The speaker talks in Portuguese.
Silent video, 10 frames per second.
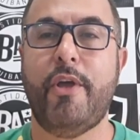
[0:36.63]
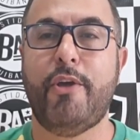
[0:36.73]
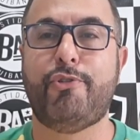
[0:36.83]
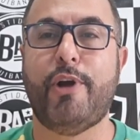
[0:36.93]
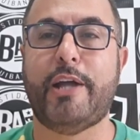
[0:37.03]

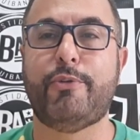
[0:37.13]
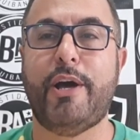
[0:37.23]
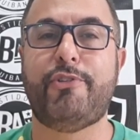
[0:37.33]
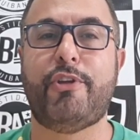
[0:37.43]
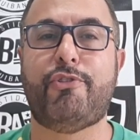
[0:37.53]
jogador
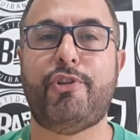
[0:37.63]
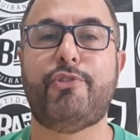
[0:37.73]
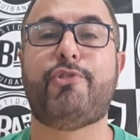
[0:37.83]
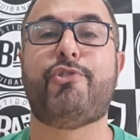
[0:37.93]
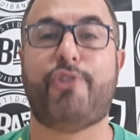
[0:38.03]

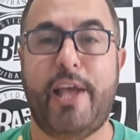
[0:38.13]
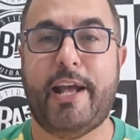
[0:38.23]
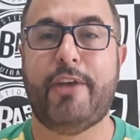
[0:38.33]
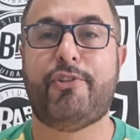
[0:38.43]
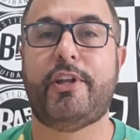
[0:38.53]
argentino
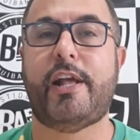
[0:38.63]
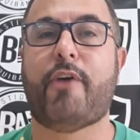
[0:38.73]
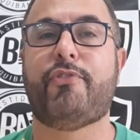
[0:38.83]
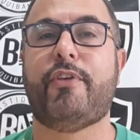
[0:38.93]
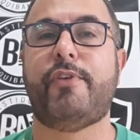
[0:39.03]
chega a
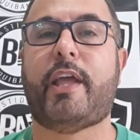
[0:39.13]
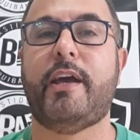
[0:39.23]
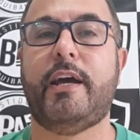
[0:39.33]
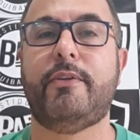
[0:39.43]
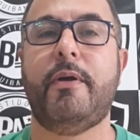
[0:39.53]
General
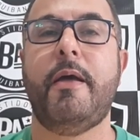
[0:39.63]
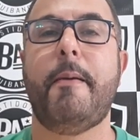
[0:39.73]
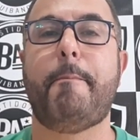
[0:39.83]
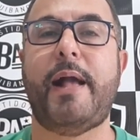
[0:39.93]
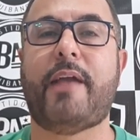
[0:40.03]
Severiano
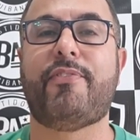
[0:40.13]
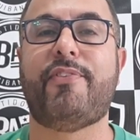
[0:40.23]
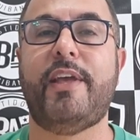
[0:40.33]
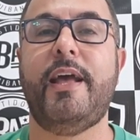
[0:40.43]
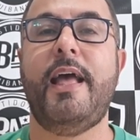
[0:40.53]
para
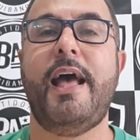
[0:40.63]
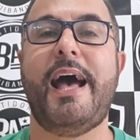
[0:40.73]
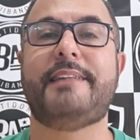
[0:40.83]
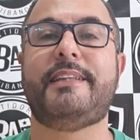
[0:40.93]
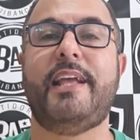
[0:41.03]
ser
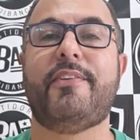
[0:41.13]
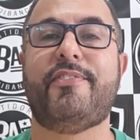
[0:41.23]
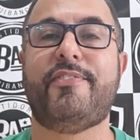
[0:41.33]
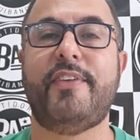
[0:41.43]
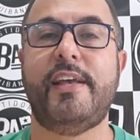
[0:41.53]
a
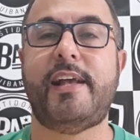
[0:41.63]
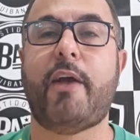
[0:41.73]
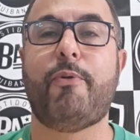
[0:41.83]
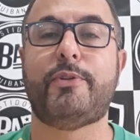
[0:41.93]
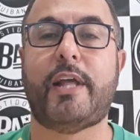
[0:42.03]
terceira
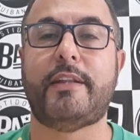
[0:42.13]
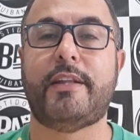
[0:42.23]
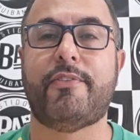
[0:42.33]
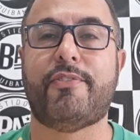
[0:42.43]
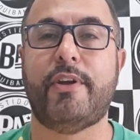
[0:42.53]

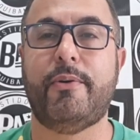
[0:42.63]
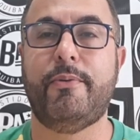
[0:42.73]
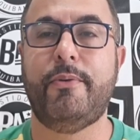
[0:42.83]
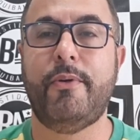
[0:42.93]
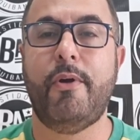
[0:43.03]
contratação